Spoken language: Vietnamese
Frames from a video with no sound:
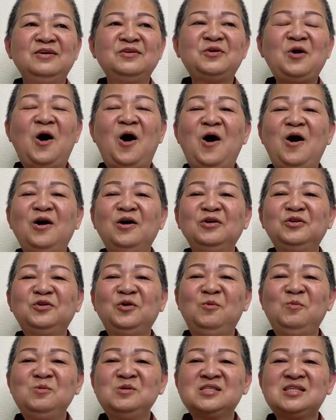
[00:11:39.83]
cho
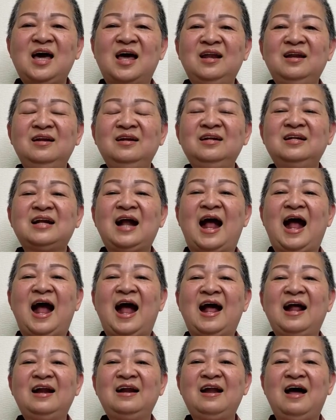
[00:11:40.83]
chúng sanh
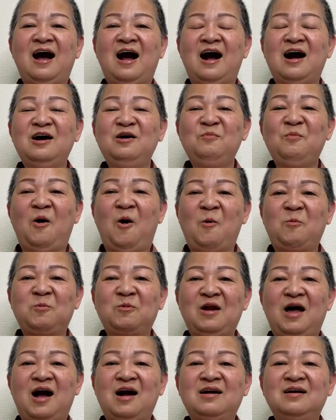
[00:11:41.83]
trả nợ một
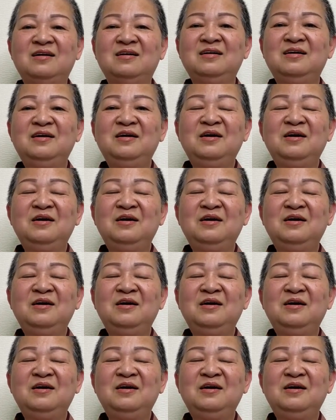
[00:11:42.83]
lần